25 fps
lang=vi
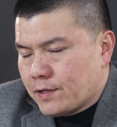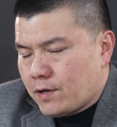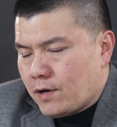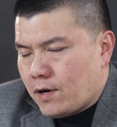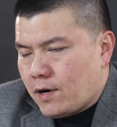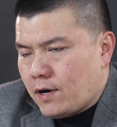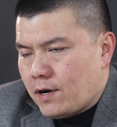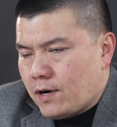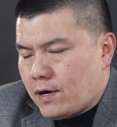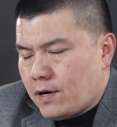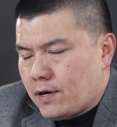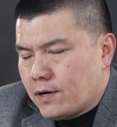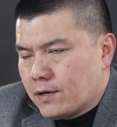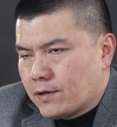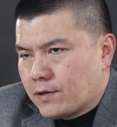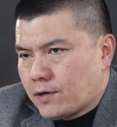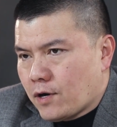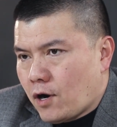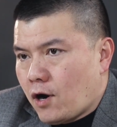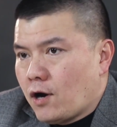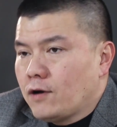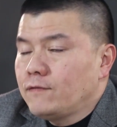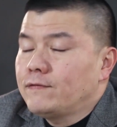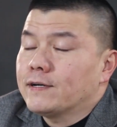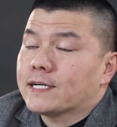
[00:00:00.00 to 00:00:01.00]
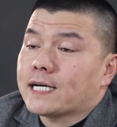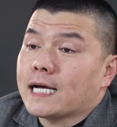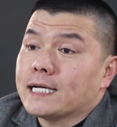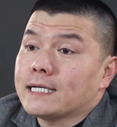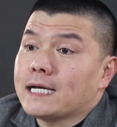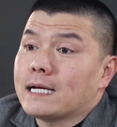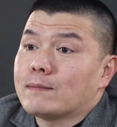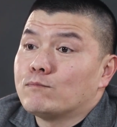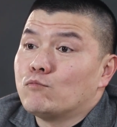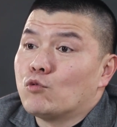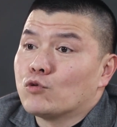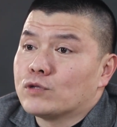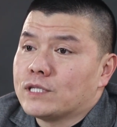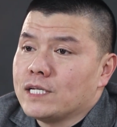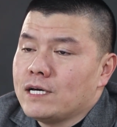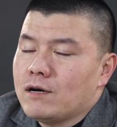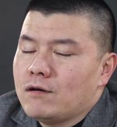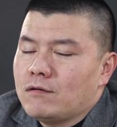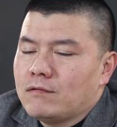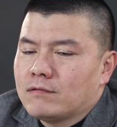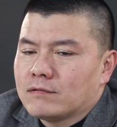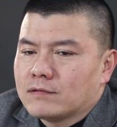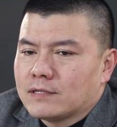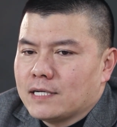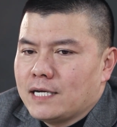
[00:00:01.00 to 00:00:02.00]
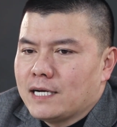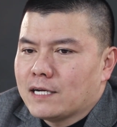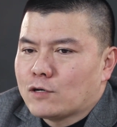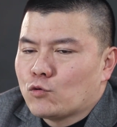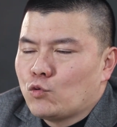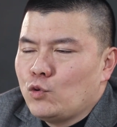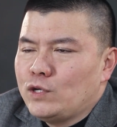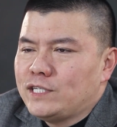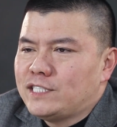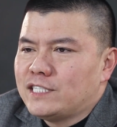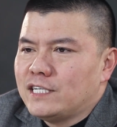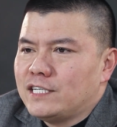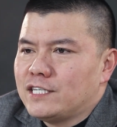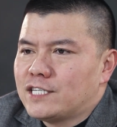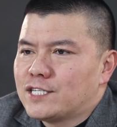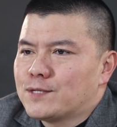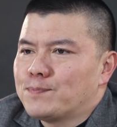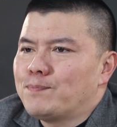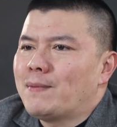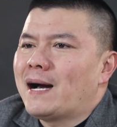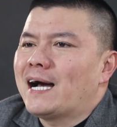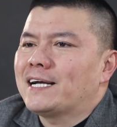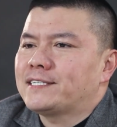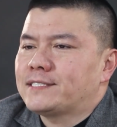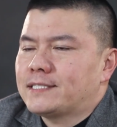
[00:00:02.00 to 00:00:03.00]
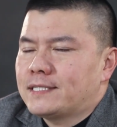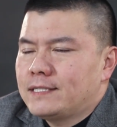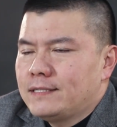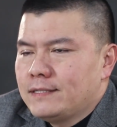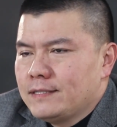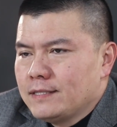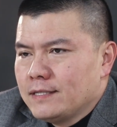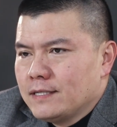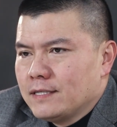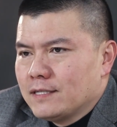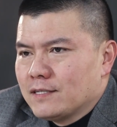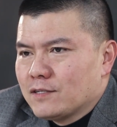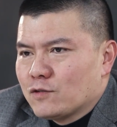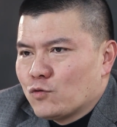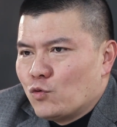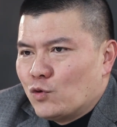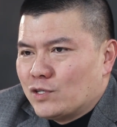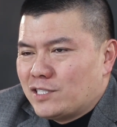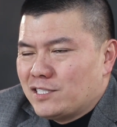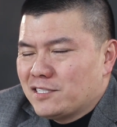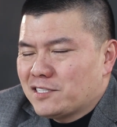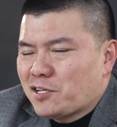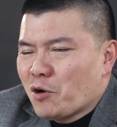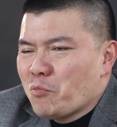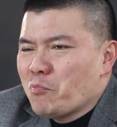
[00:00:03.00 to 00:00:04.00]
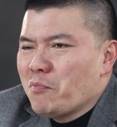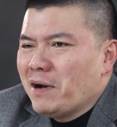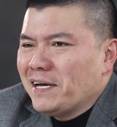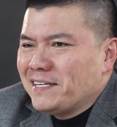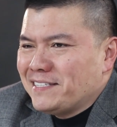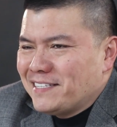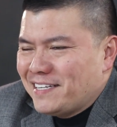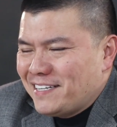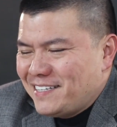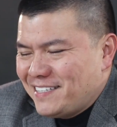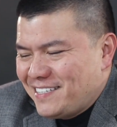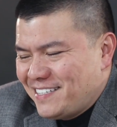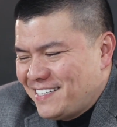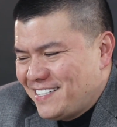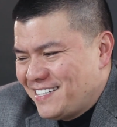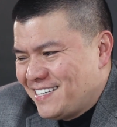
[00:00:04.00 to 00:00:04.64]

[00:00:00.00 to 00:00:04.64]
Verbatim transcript: họ nói về cách đặt mục tiêu đấy là quy trình smart của chữ thông minh ấy.